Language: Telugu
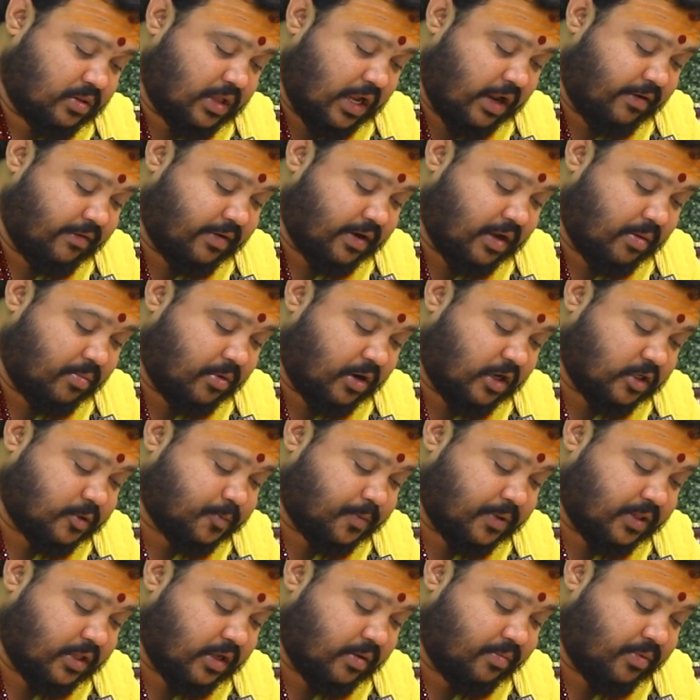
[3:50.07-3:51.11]
దైవిక
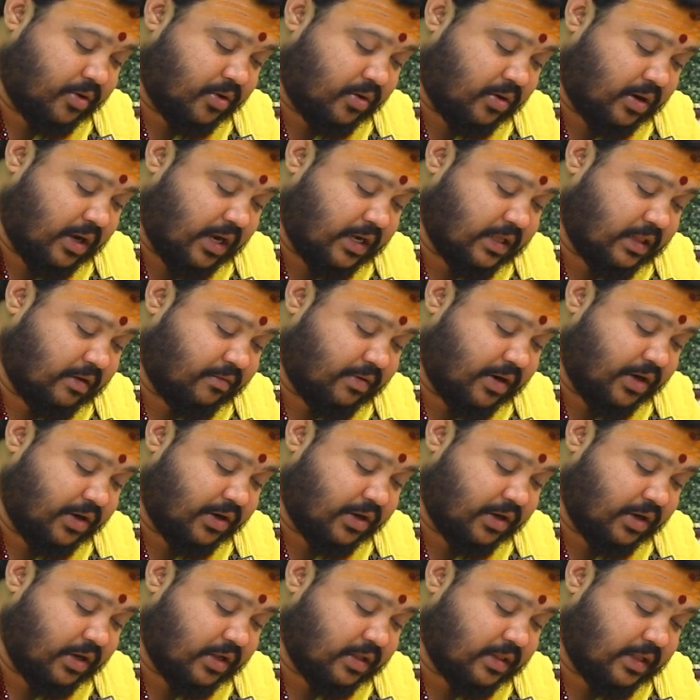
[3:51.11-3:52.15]
బృహస్పతి మీ యొక్క ఐదవ
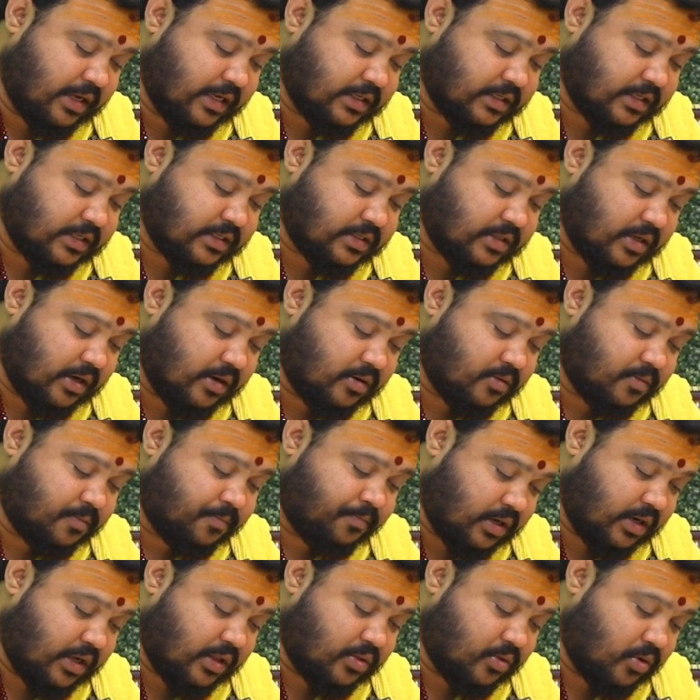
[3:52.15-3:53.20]
ఇంటిని దయచేస్తాడు
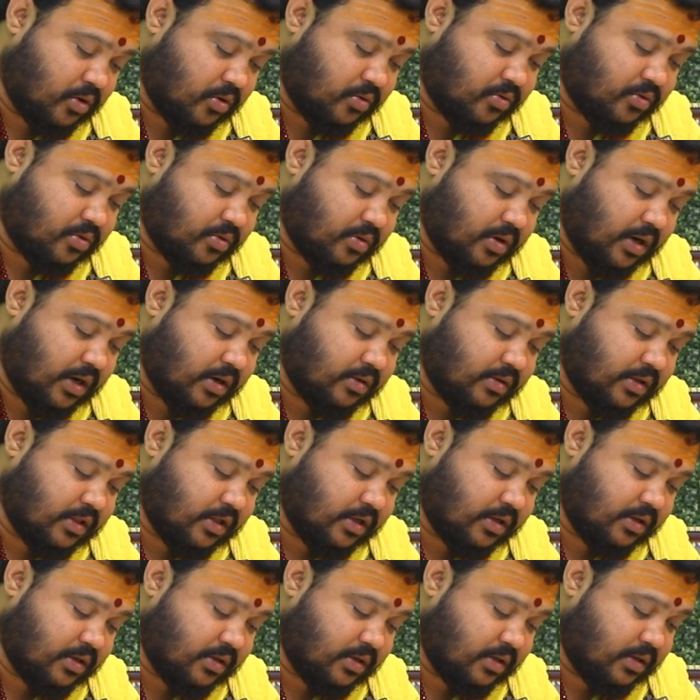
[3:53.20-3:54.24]
అంటే అందులో ఉంటున్నాడు
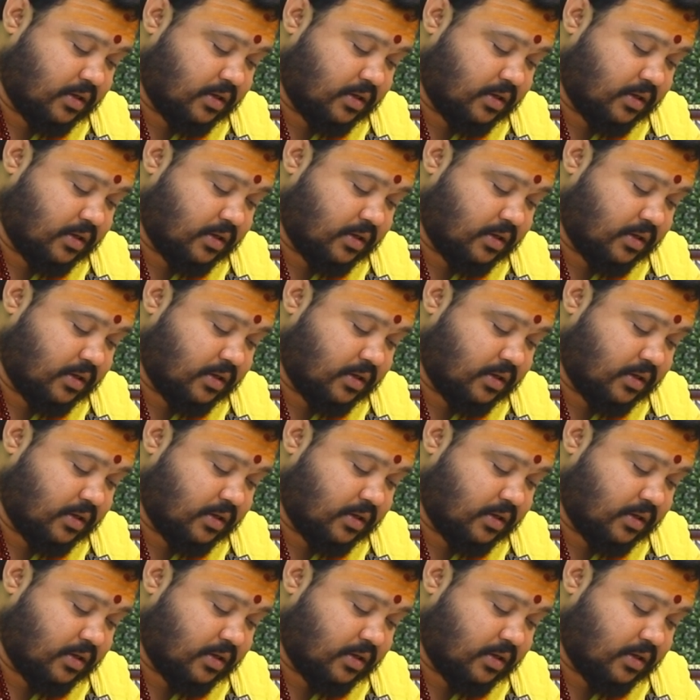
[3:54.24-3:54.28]
ఇది